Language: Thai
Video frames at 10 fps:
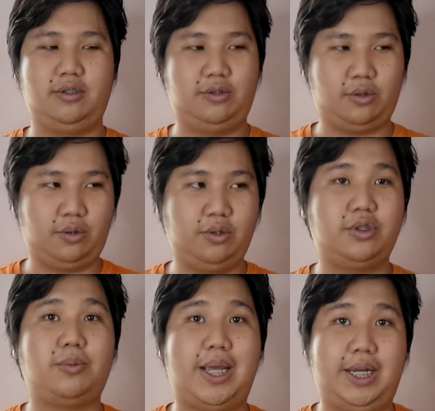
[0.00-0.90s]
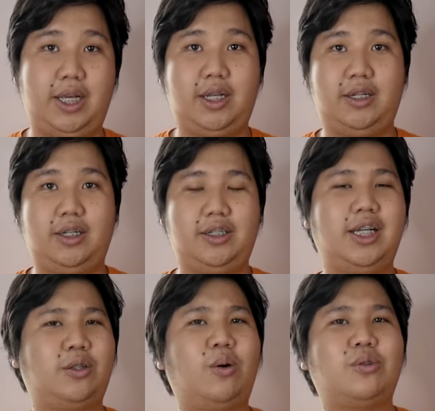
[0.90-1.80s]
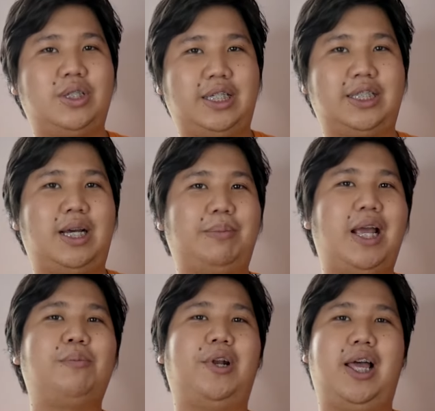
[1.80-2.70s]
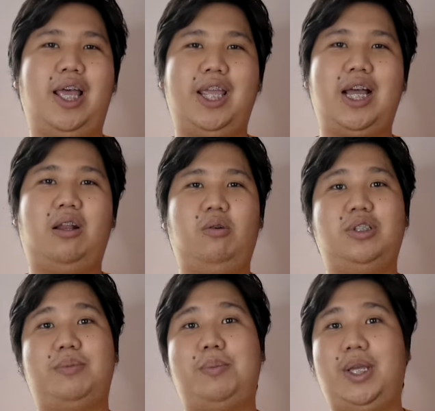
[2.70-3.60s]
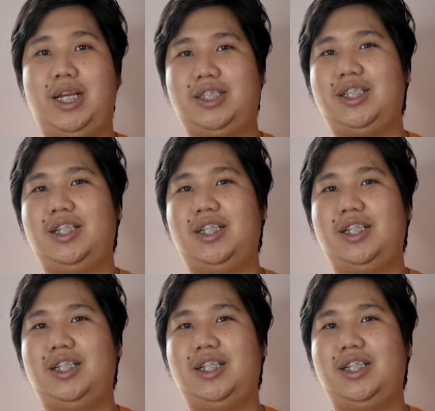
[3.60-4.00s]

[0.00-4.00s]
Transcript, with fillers: ทุกรุ่นสมัยเนี้ยเรือธงส่วนใหญ่จะทำได้หมดแล้วไอ้เก้าหกสิบ เอฟ พี เอส